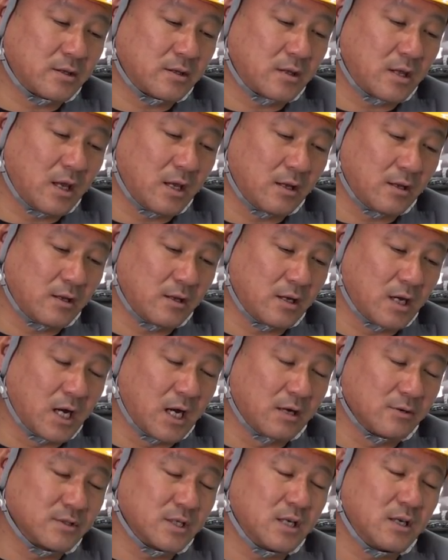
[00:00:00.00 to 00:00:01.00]
て、
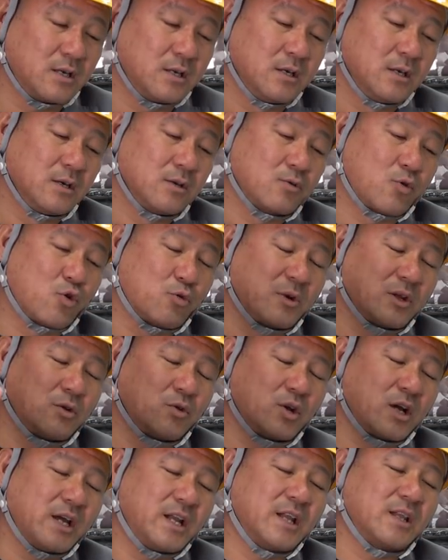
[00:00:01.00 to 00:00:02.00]
あ、で、ここまで
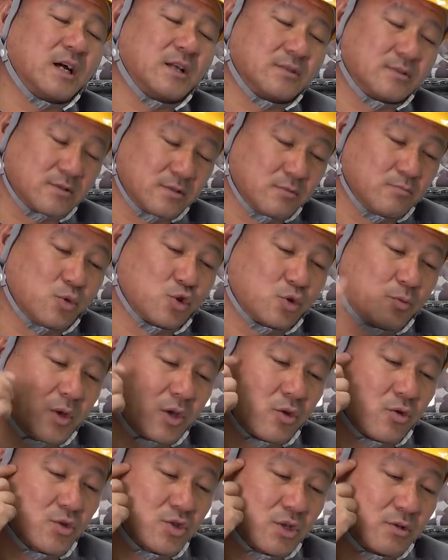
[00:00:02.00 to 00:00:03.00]
俺が入れたんです。もっと
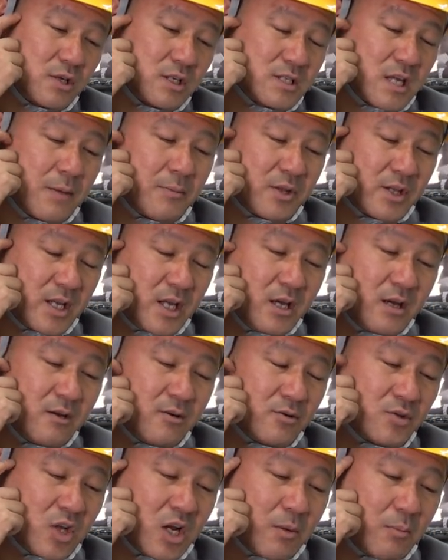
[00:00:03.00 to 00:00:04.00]
勉強してくださいまでね。
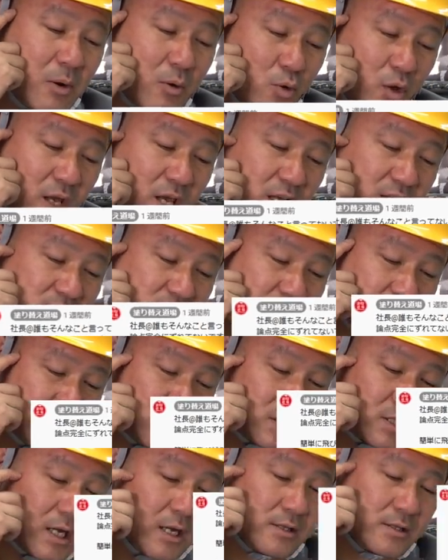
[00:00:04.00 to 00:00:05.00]
ほんならまあこれ返
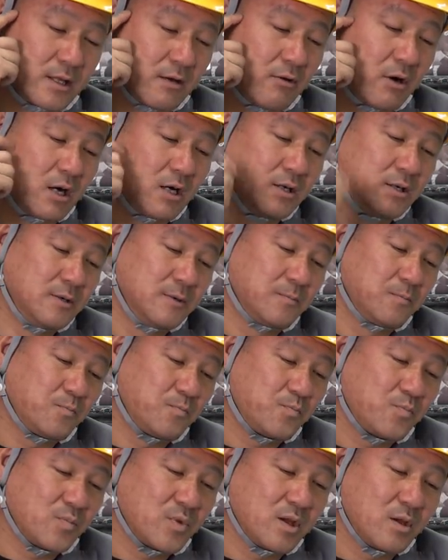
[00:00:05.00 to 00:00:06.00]
信来たんだわ。
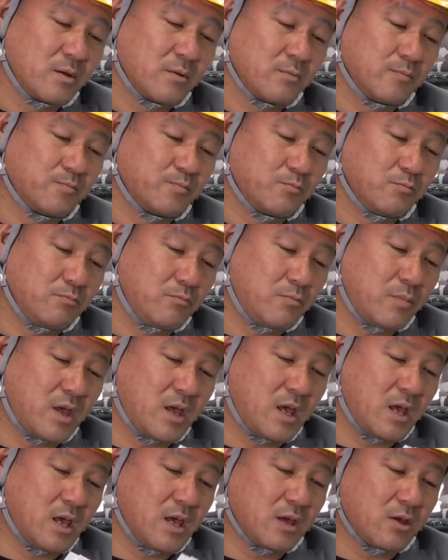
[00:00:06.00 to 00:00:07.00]

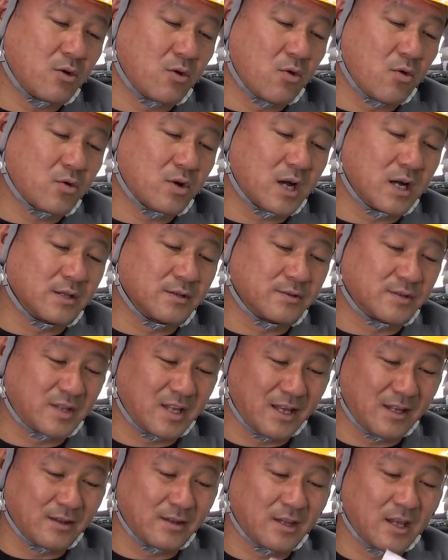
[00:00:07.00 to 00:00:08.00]
営業観
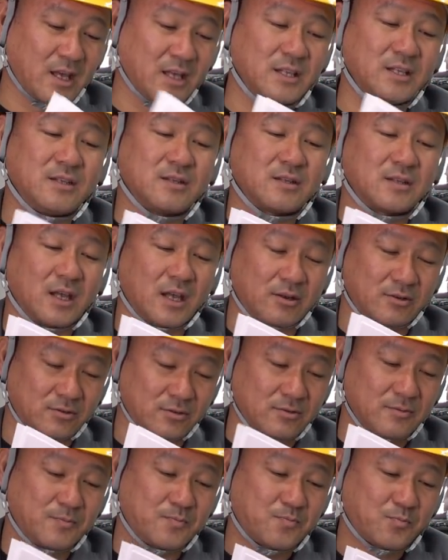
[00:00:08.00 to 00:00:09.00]
点で言って
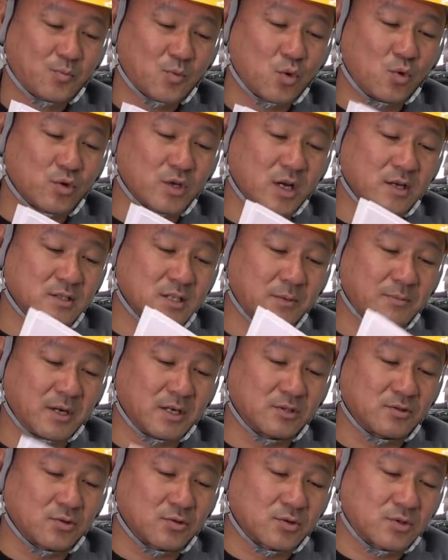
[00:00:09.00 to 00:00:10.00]
る。お客
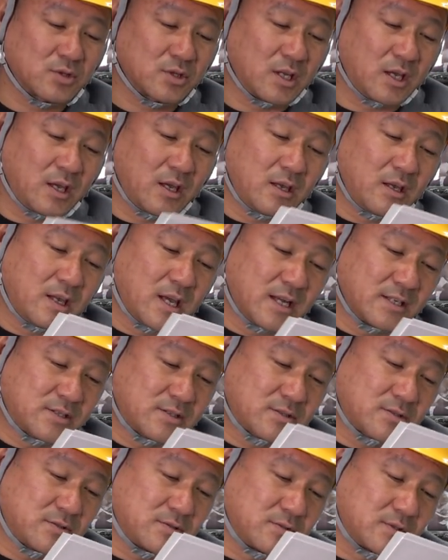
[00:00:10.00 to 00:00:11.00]
様にとって
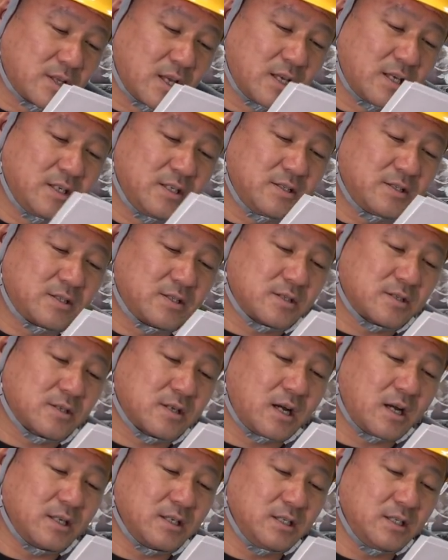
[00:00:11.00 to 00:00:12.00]
安くて品
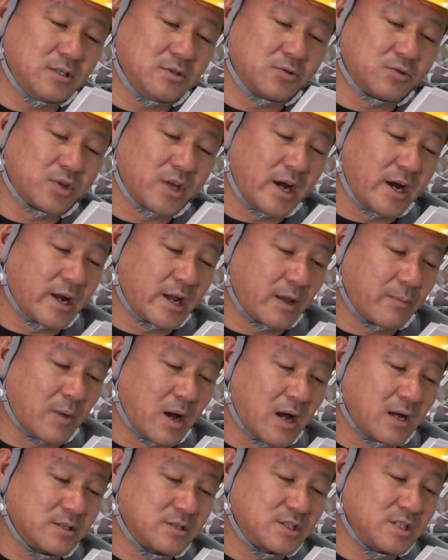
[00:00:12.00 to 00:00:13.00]
質がいいのであれ
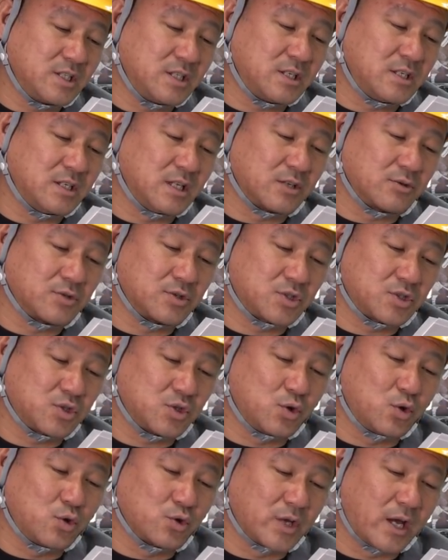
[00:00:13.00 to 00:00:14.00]
ば仁義など
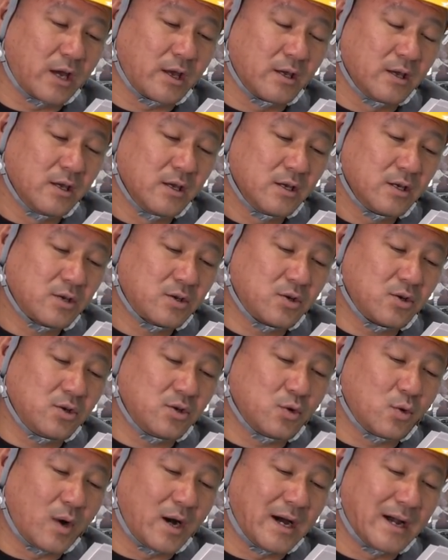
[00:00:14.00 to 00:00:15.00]
必要ない。低
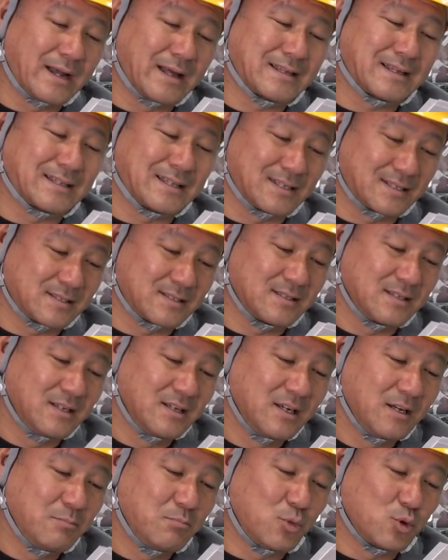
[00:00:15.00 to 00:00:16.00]
いのはあなたです。
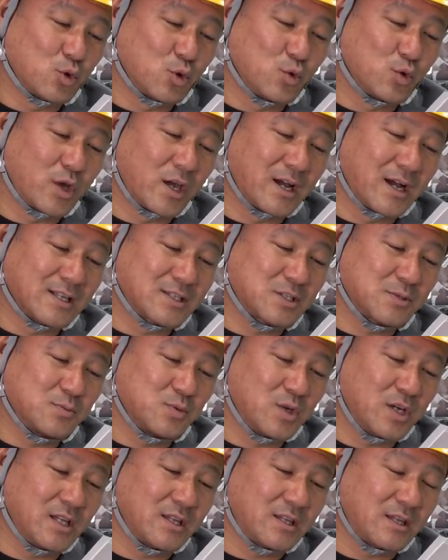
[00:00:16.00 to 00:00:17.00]
元請けが
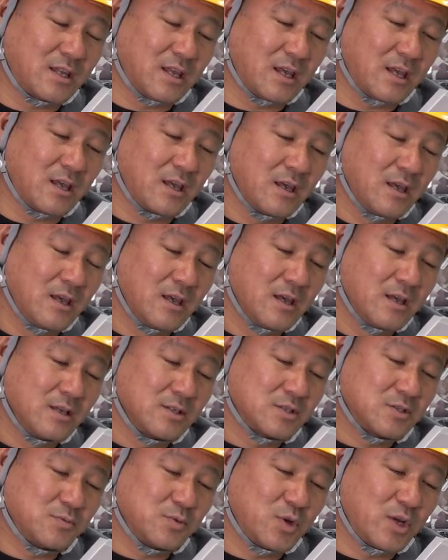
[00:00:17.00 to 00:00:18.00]
潰れて、
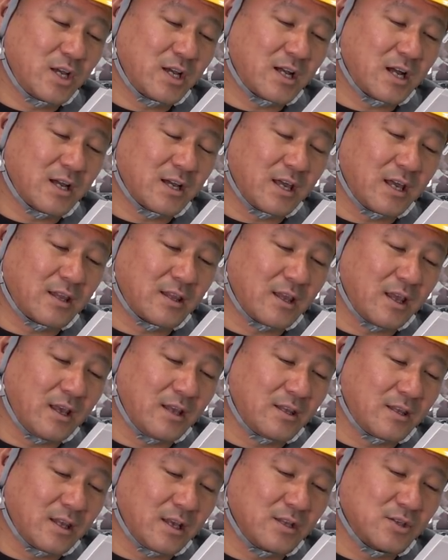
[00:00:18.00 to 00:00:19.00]
潰れかけて
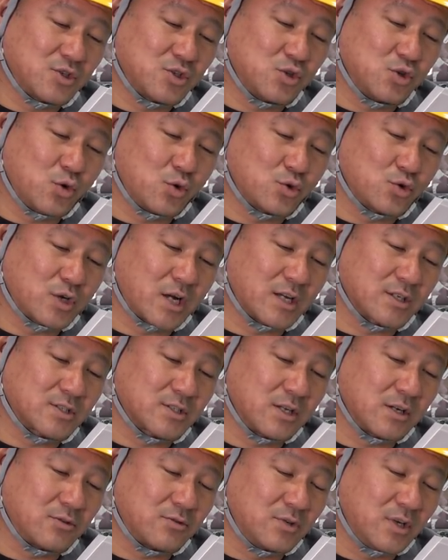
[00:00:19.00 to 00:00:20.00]
いて10億
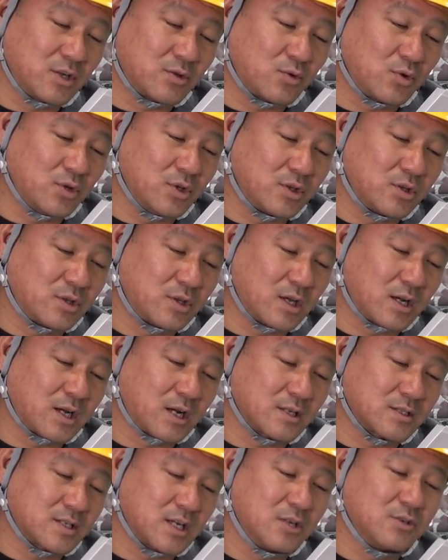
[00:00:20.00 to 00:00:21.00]
貸してくれと言って
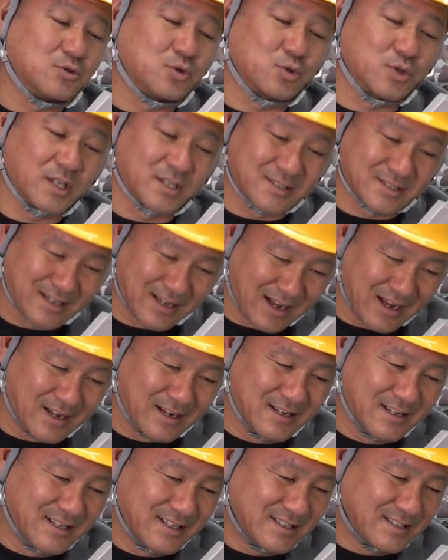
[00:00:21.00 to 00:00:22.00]
貸せるのです
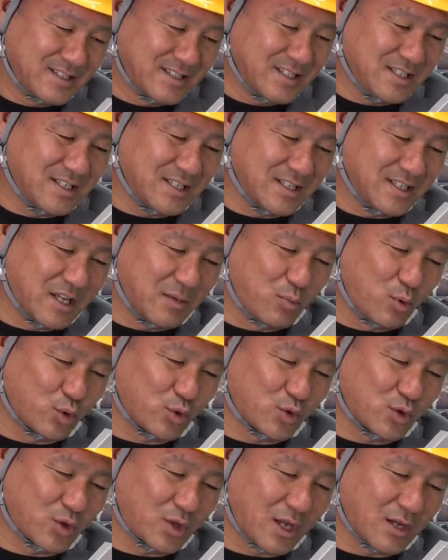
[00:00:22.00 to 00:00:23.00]
か仁義で
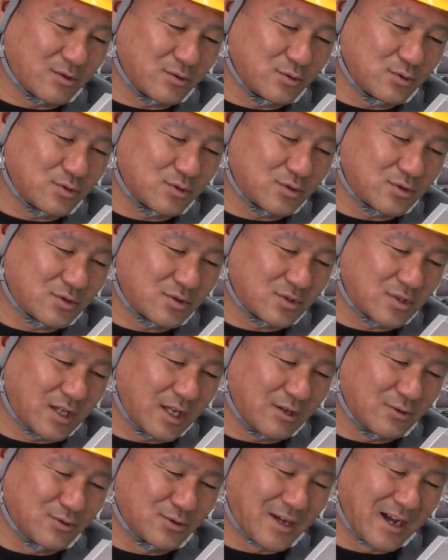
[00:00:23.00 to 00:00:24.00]
ぼったくっ
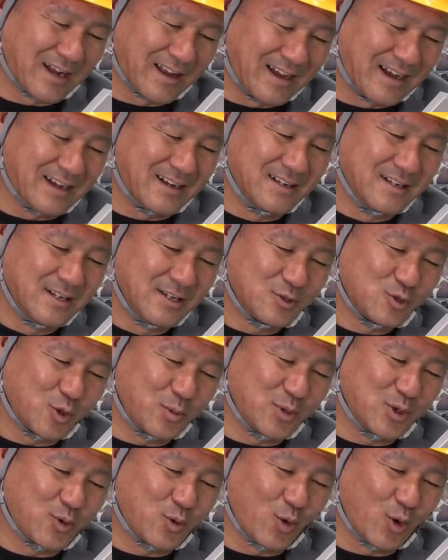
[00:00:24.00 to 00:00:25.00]
てるから
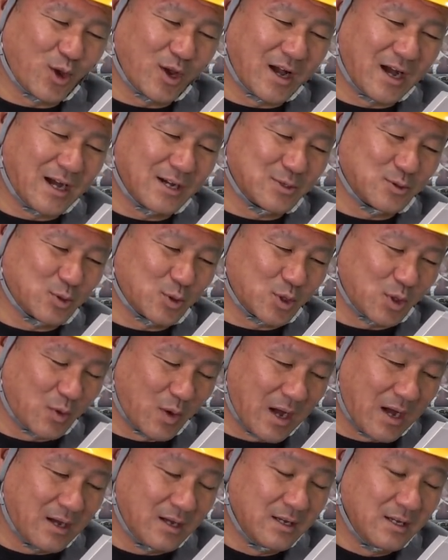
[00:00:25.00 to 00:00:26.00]
飛び越えがあるので
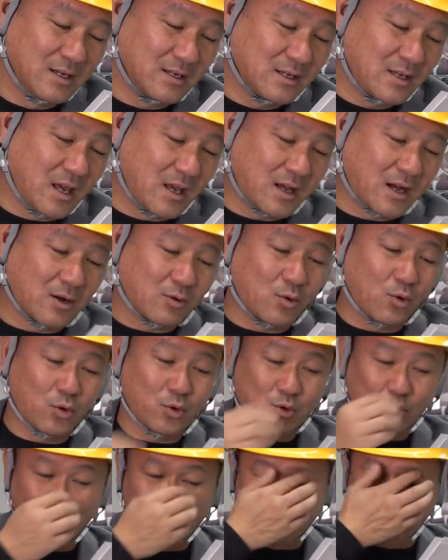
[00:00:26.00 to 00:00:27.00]
は原価公
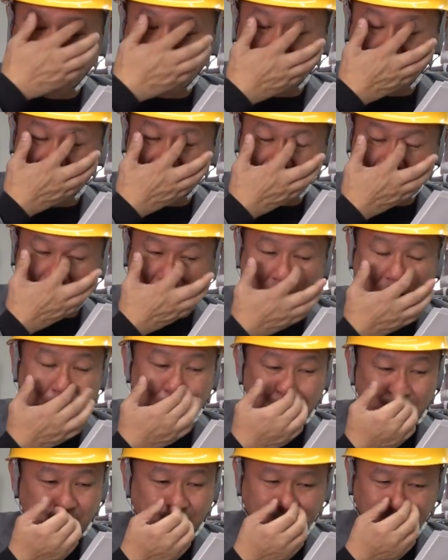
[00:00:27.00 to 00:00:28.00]
表できますか
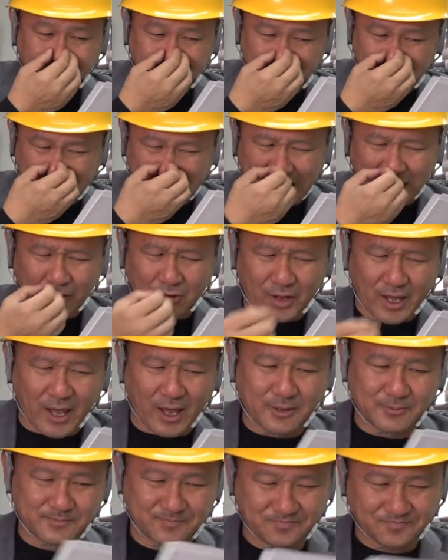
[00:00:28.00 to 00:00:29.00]
あのね、